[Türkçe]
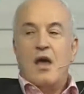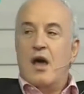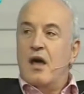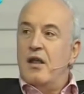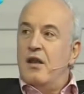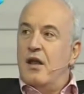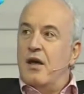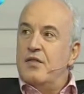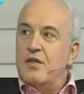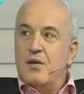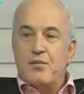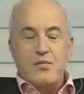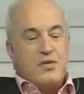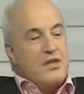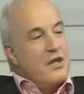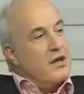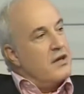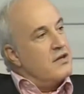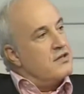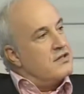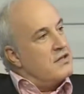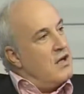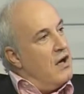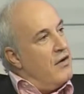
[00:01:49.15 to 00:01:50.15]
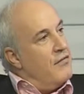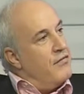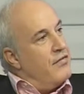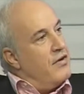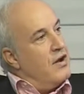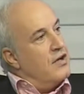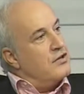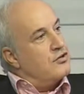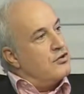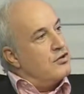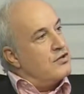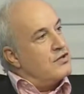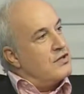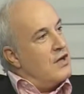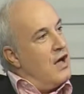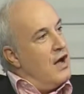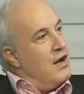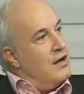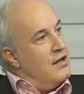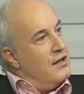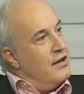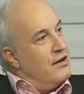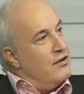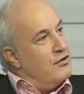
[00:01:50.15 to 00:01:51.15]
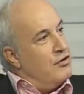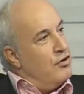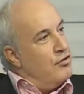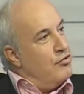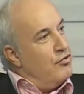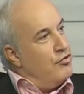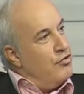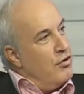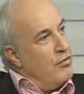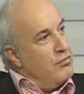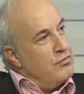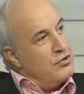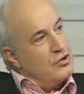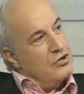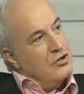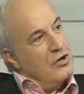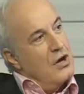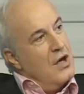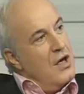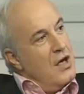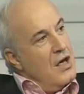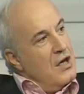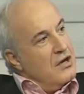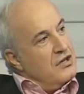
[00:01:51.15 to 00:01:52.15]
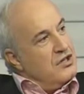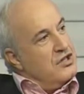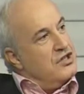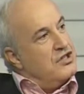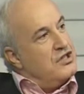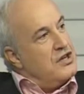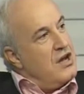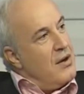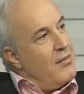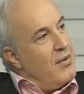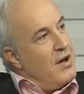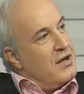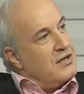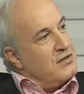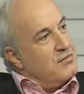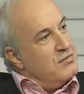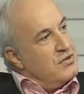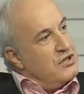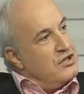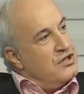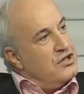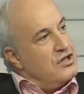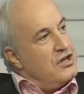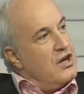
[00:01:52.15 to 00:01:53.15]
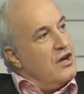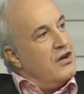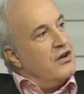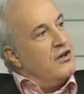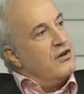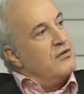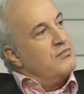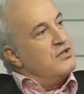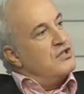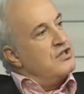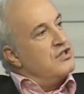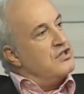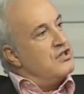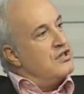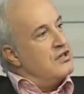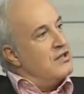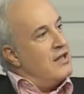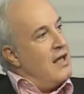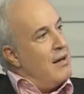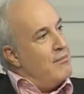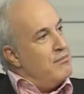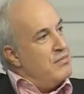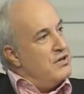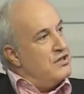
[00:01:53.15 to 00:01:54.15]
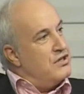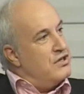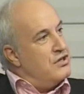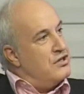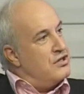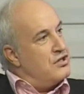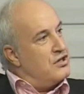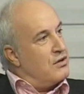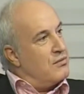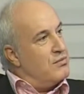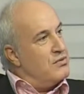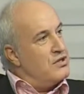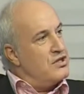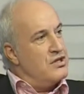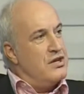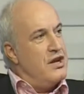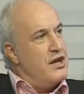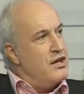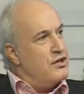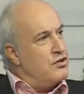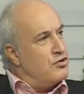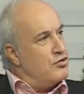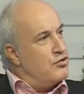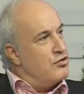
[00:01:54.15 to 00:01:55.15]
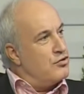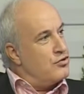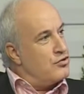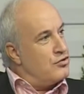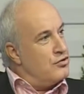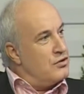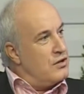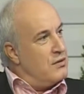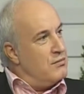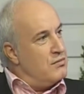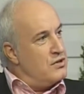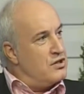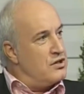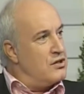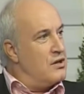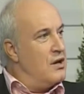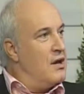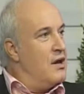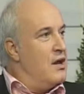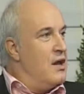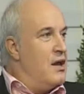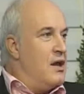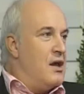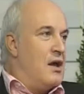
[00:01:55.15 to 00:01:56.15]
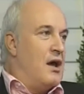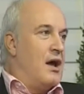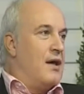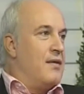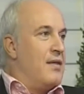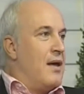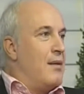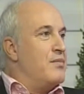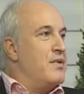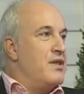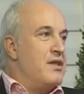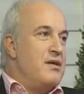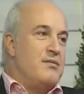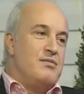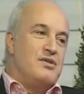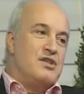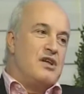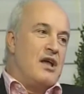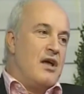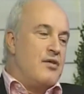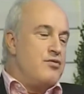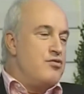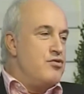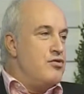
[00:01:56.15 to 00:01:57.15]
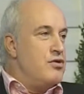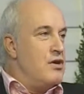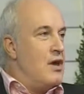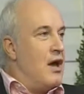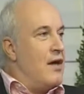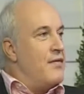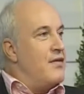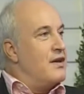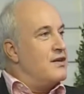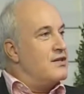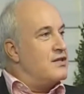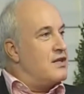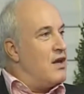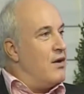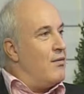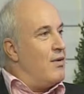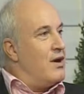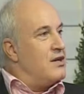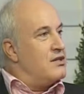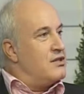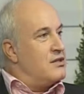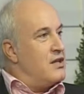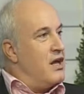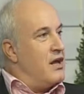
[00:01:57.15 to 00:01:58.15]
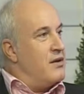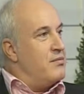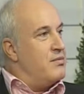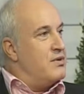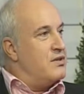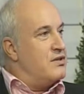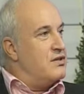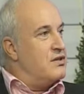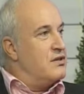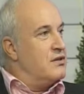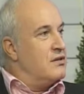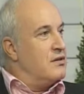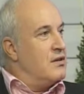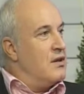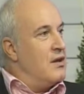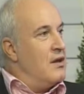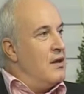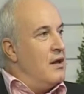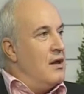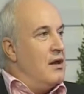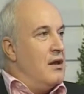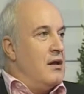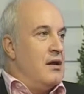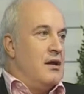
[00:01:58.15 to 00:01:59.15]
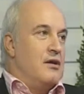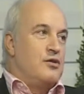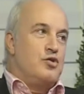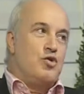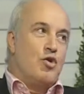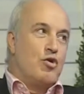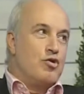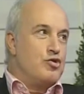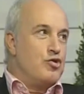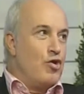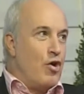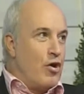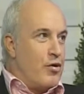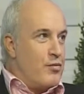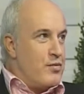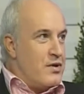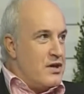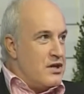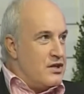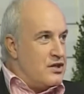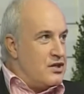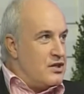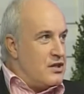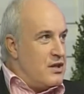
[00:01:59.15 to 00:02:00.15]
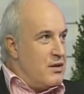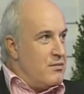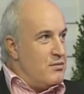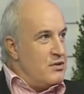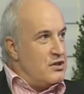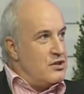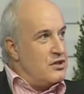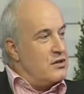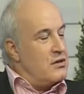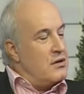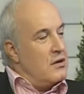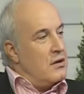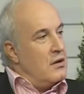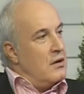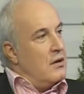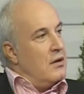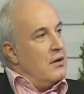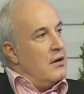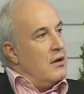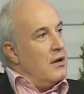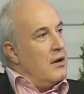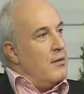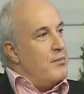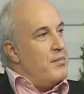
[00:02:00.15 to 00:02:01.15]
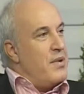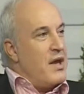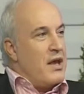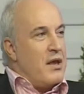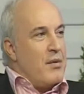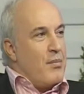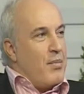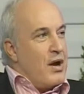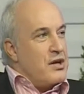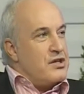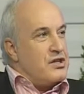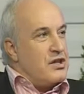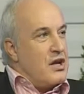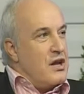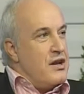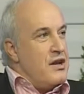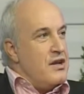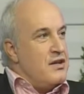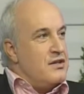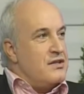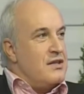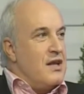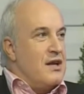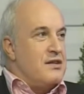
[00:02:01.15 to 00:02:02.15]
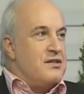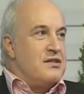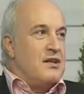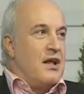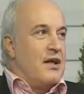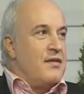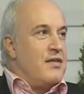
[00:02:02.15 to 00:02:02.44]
Hani adamın teki San Francisco sahillerinde yürüyormuş Şişeye basmış, şişe kırılmış, içinden bir cin çıkmış. Ne istiyorsun demiş. Adam da demiş ki ya dünyadaki savaşlar bitsin. E, çok zor bir iş demiş. E, peki başka ne istersin?